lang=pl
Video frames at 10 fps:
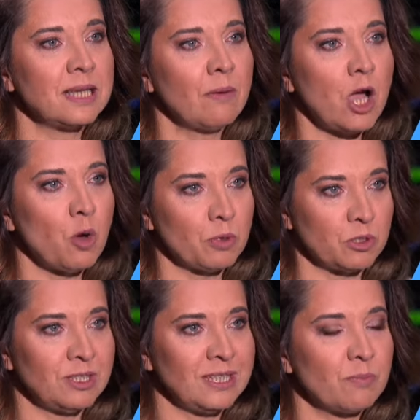cała
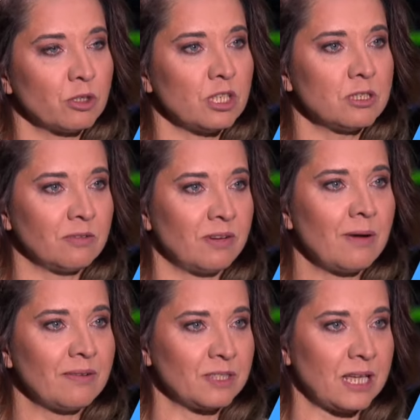opozycja
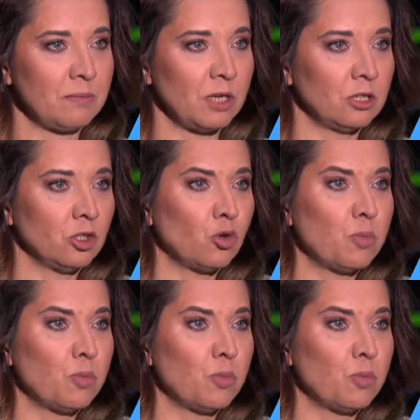protestowała w Sejmie, kiedy